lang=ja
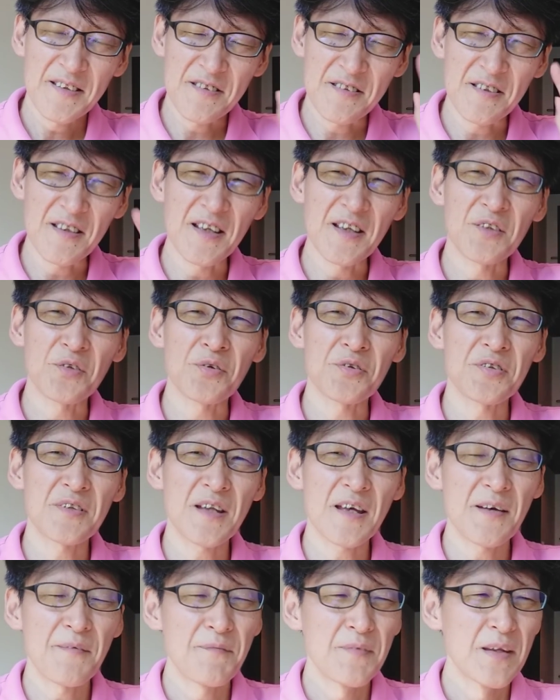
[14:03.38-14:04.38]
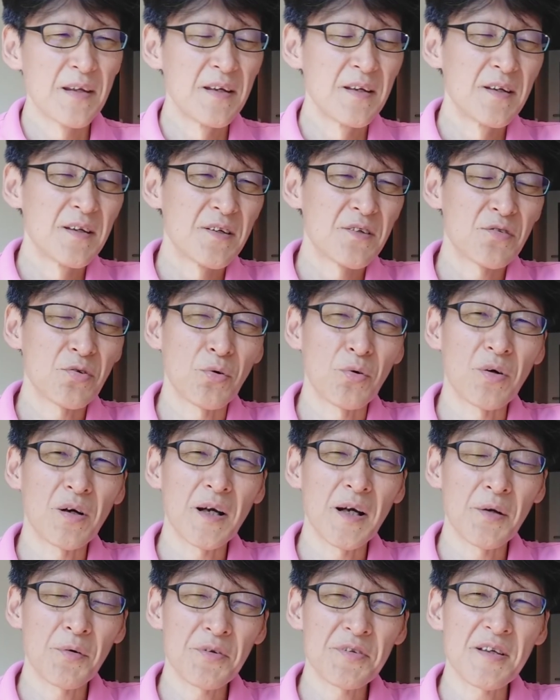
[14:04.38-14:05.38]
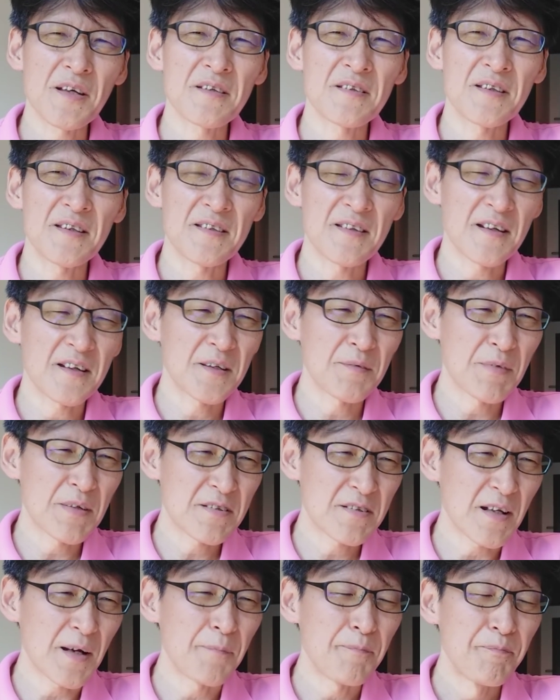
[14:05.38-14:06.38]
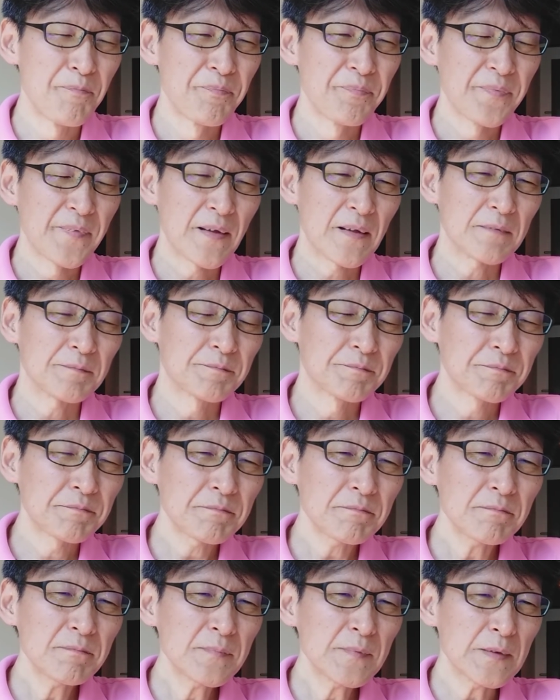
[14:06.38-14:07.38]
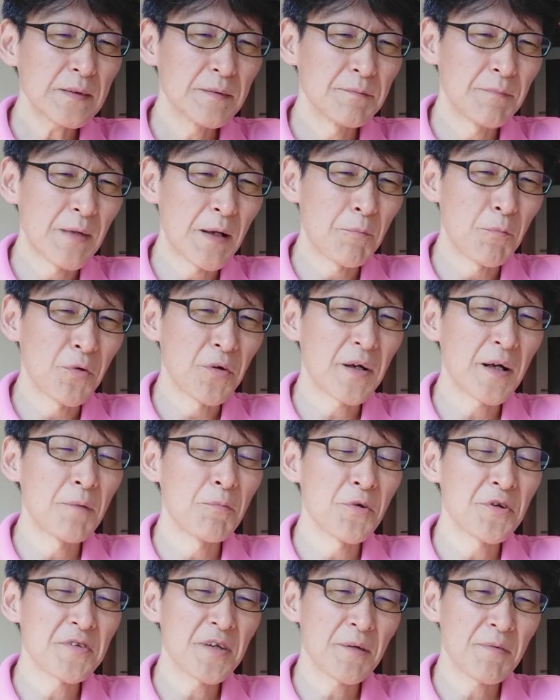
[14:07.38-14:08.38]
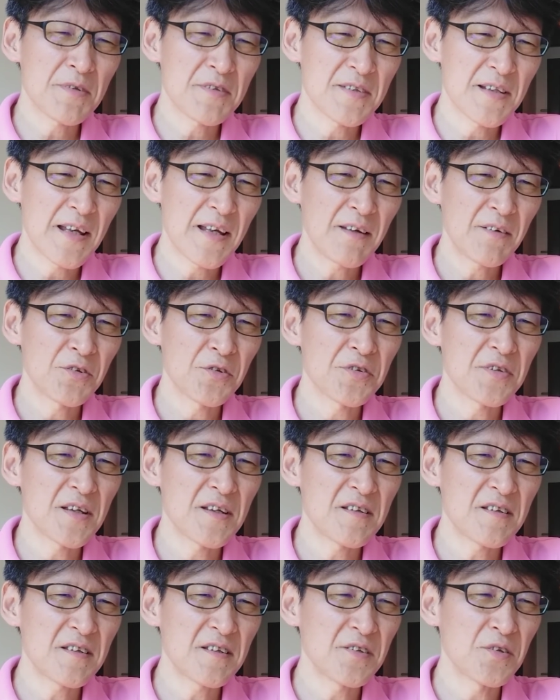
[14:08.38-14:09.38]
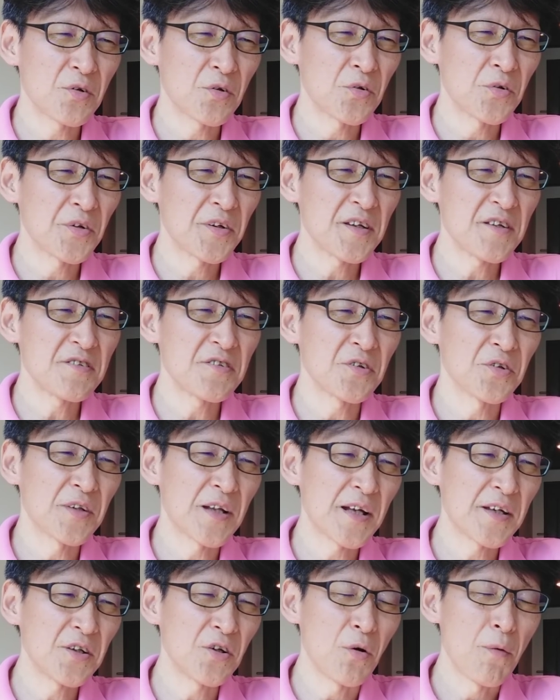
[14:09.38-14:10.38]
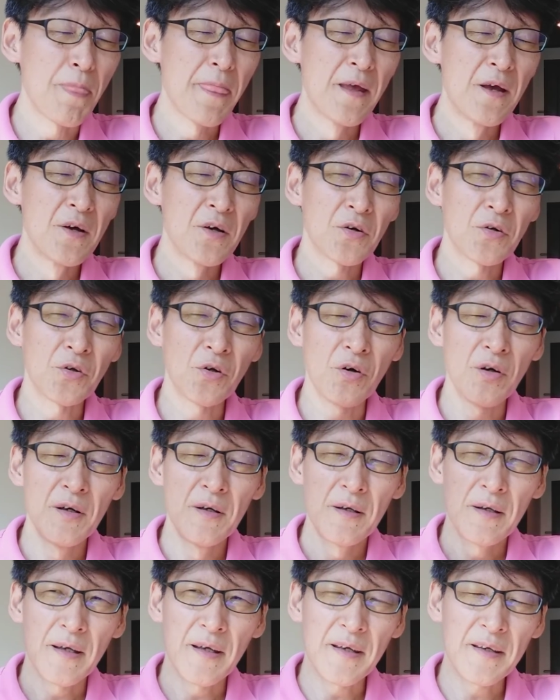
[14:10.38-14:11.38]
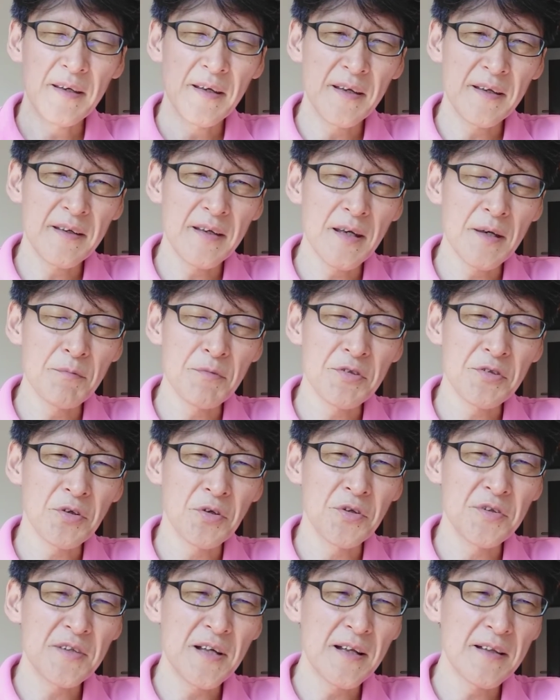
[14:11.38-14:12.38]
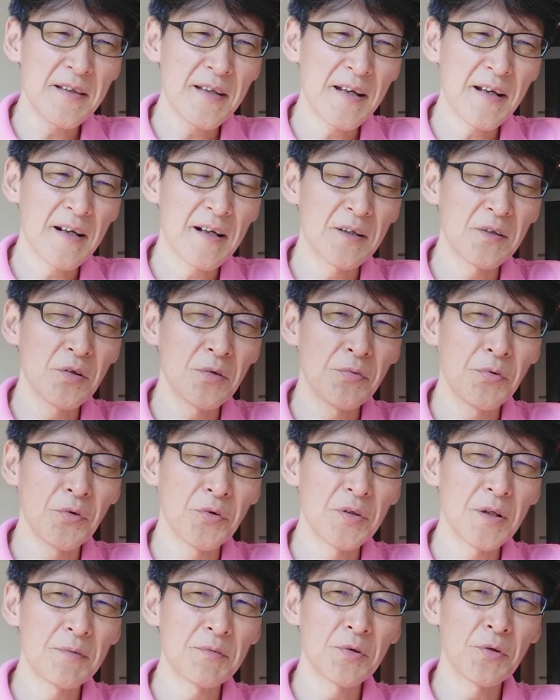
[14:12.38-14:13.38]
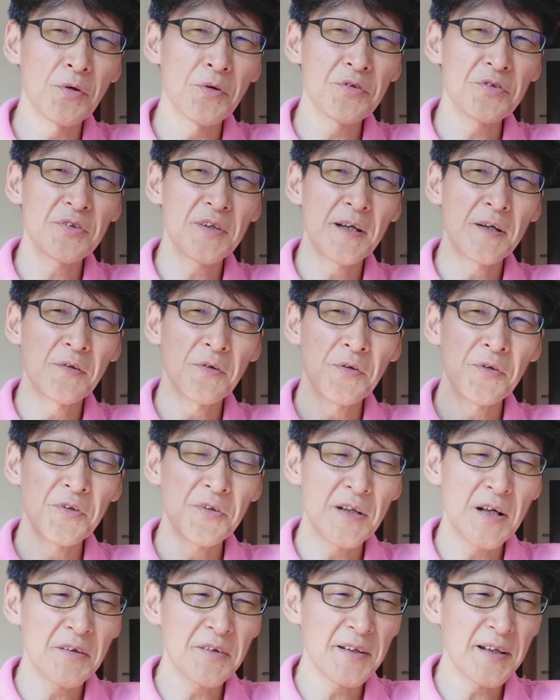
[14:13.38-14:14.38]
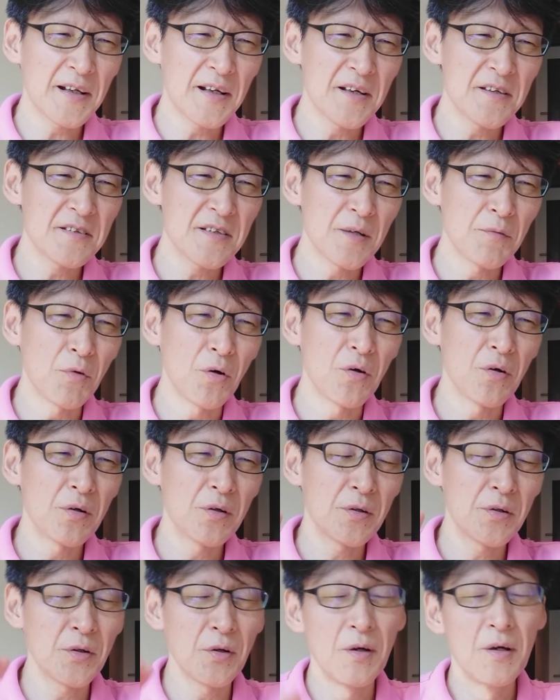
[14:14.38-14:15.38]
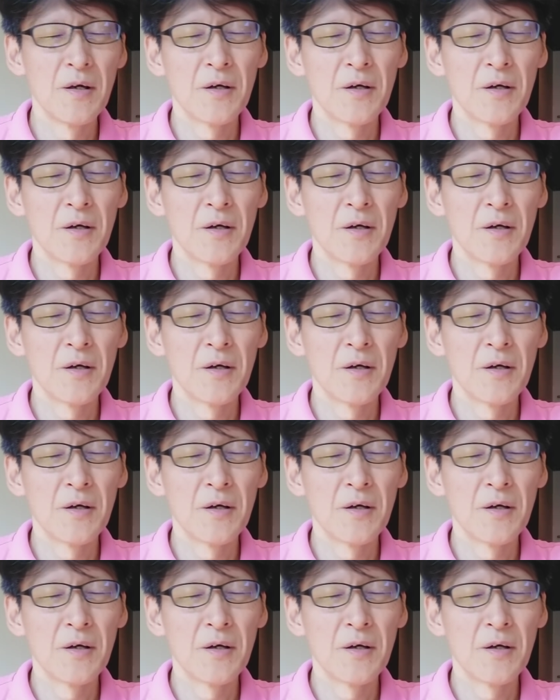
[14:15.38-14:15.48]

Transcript: 事例として紹介をさせていただきました。まあ、もう一回申し上げますね。女性自身のこの記事の内容、この ケーケー 息子のさんねんかんのフォーダムロースクへの留学に関しても、両,